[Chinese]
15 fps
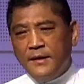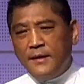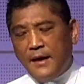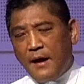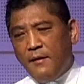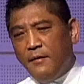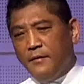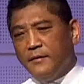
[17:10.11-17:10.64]

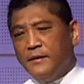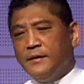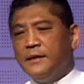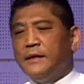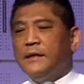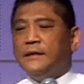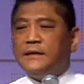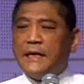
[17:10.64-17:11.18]
然后
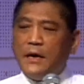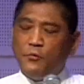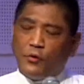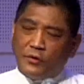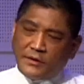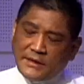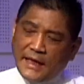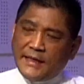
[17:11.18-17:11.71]

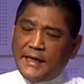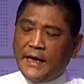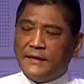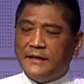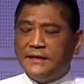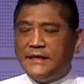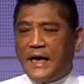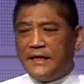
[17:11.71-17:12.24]
在那样
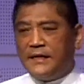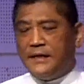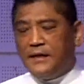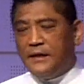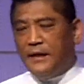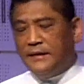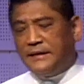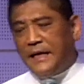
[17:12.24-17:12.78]
的家庭，
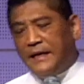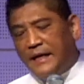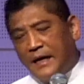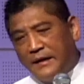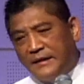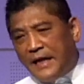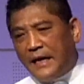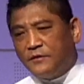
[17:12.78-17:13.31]
在那样
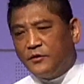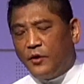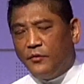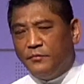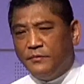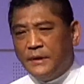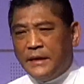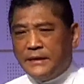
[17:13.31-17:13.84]
的当
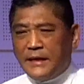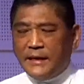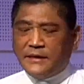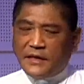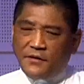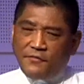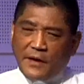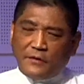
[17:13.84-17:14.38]
中，在
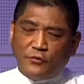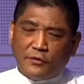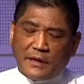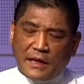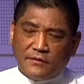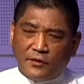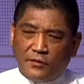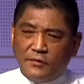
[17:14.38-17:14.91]
整个发作
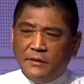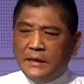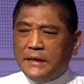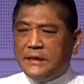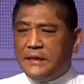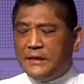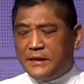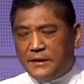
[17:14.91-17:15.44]
当中，
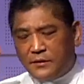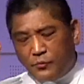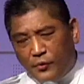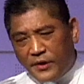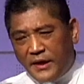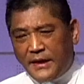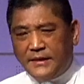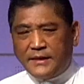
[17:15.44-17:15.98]
其实
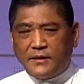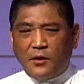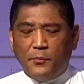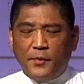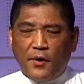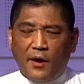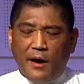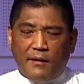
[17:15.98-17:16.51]
我一直都
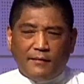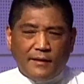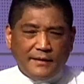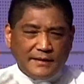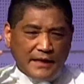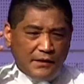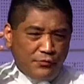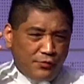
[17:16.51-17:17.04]
没有好，而
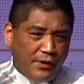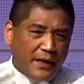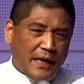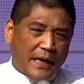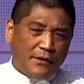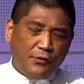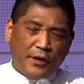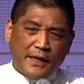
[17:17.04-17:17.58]
且越
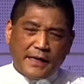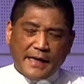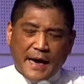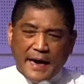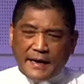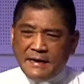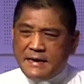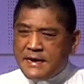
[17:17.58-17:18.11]
来越厉
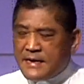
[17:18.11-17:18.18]
害。